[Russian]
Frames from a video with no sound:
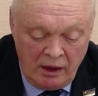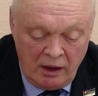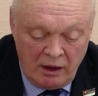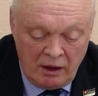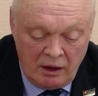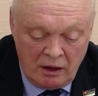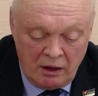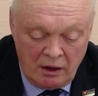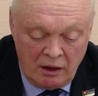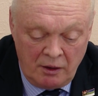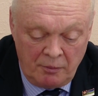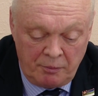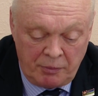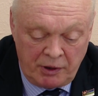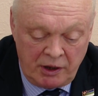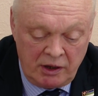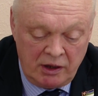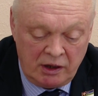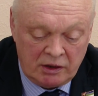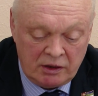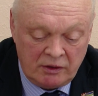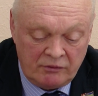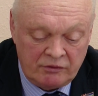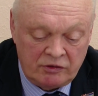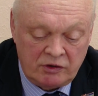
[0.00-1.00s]
Э, при
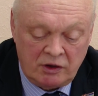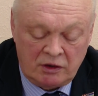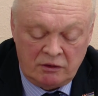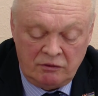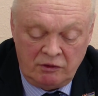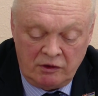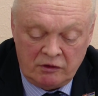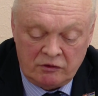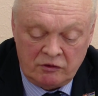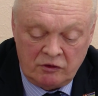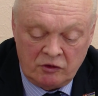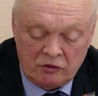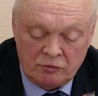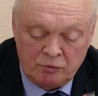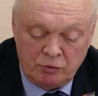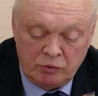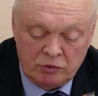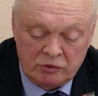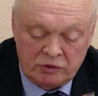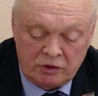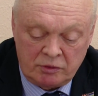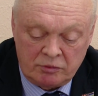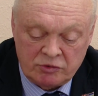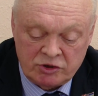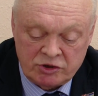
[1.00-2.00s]
этом, в соответствии с
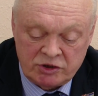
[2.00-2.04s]
пунктом